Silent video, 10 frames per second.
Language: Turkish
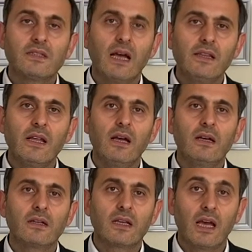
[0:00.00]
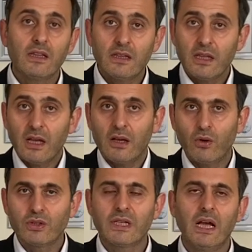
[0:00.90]
Sen de kendine
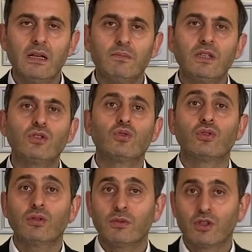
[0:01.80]
özel bir çözüm